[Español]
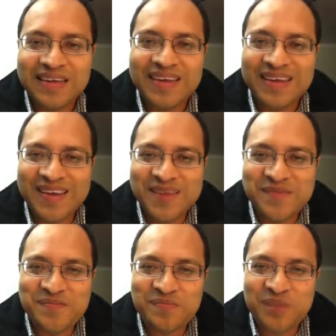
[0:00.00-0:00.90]

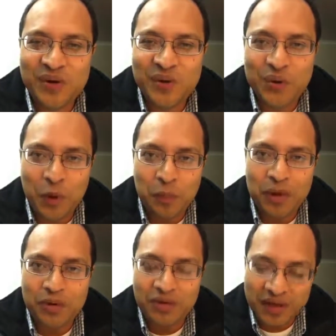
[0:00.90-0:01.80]
Eh, pero,
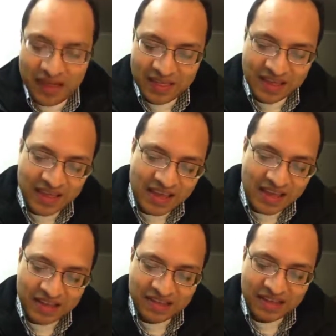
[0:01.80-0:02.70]
pero cada
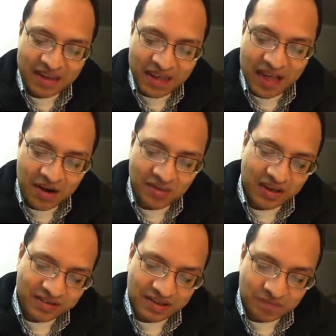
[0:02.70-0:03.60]
quien tiene algo
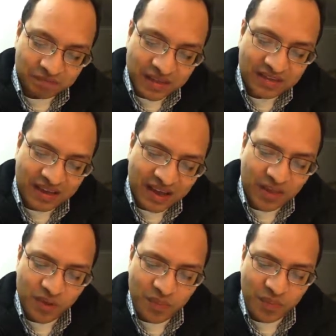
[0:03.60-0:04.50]
que hacer. Dice,
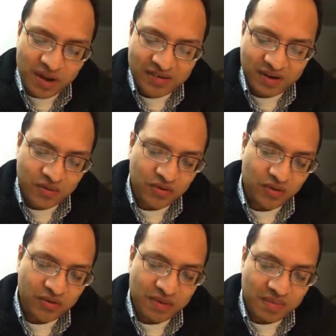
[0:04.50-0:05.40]
cada uno ponga al
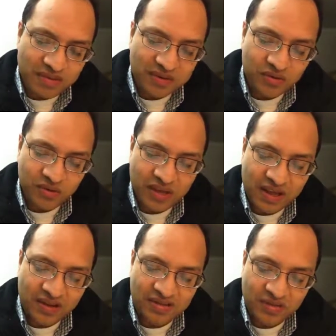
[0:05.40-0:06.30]
servicio de los demás el don
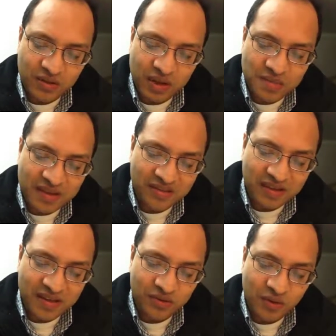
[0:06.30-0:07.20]
que haya recibido,
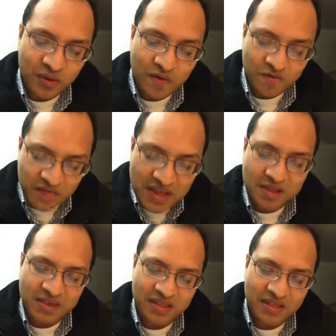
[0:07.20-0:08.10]
administrando
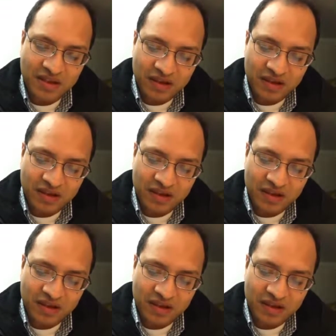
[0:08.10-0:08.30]
fielmente la